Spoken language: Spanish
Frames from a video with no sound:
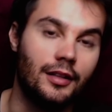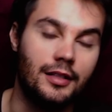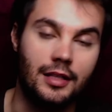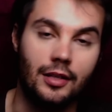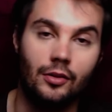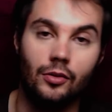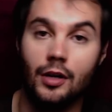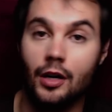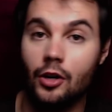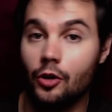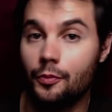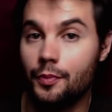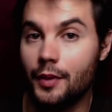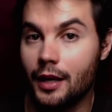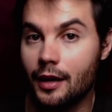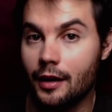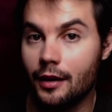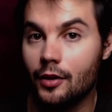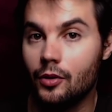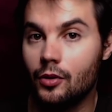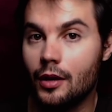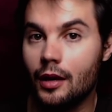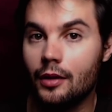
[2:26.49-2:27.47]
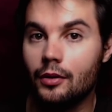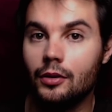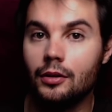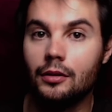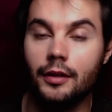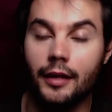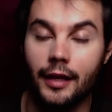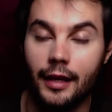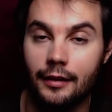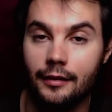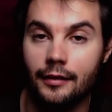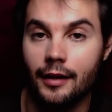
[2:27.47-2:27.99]
desde una óptica de,
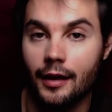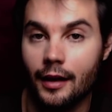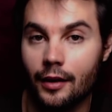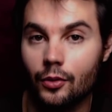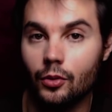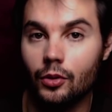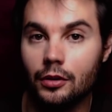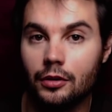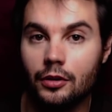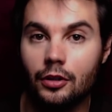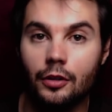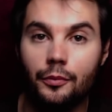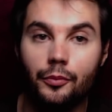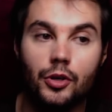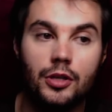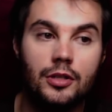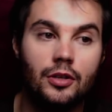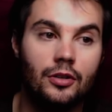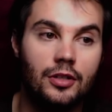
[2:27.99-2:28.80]
un de adulto,